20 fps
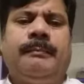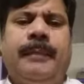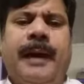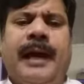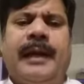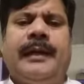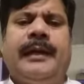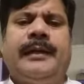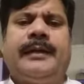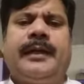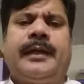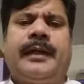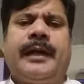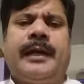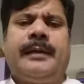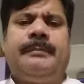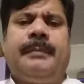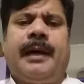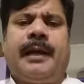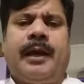बार लेटर
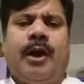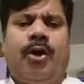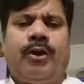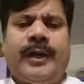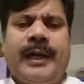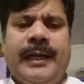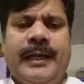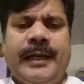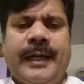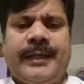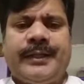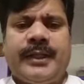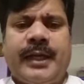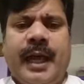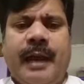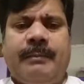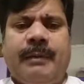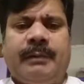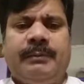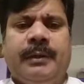कई बार और डेलीगेशन
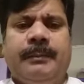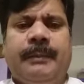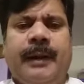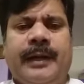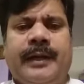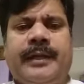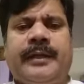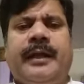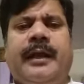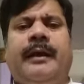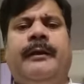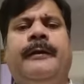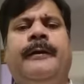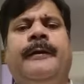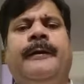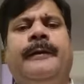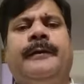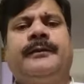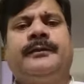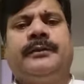आम आदमी पार्टी का
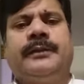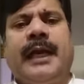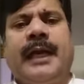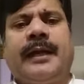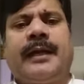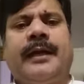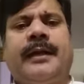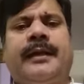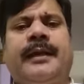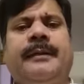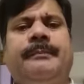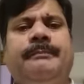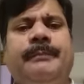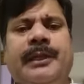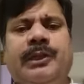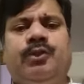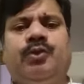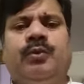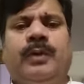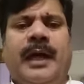जा करके
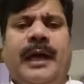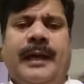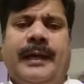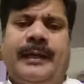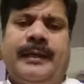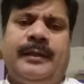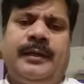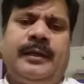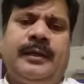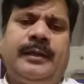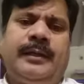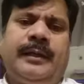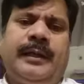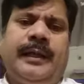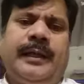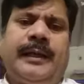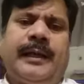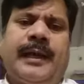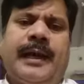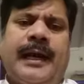मिल चुका है
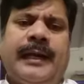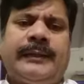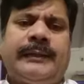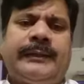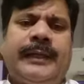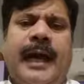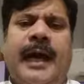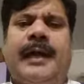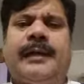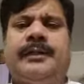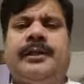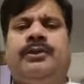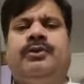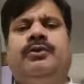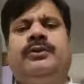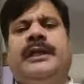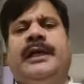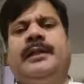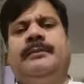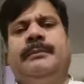एक लगातार
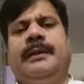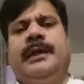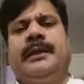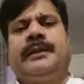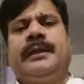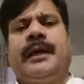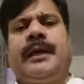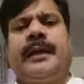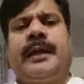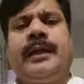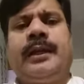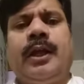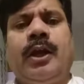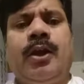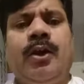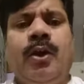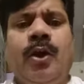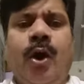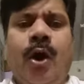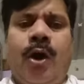जदोजहद मेहनत कर रही है
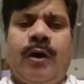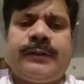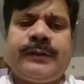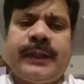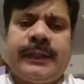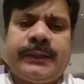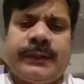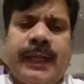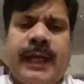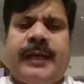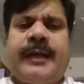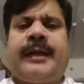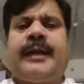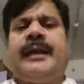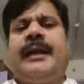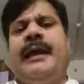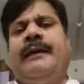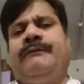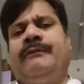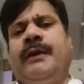और सत्ता के
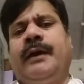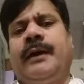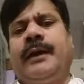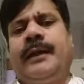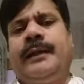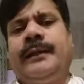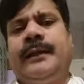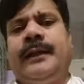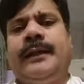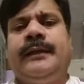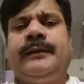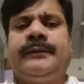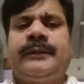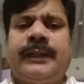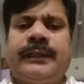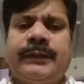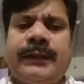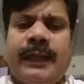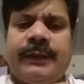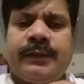खिलाफ कर रही है
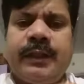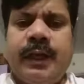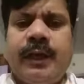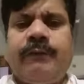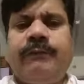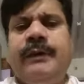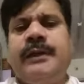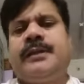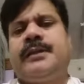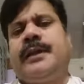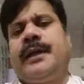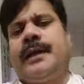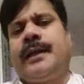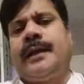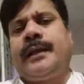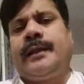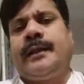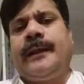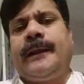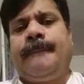सत्ता से रिक्वेस्ट कर
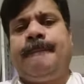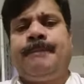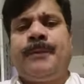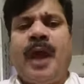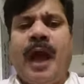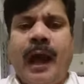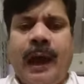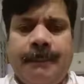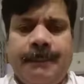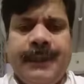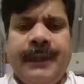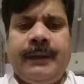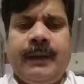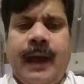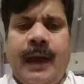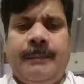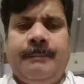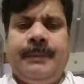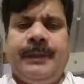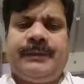रही है आप ही
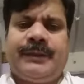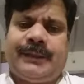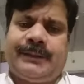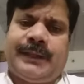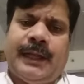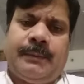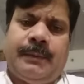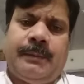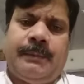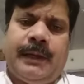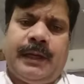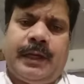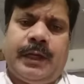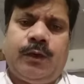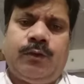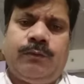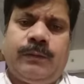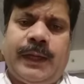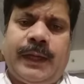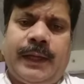आप भी सत्ता में बैठे
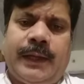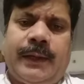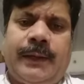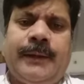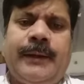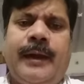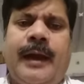हुए हैं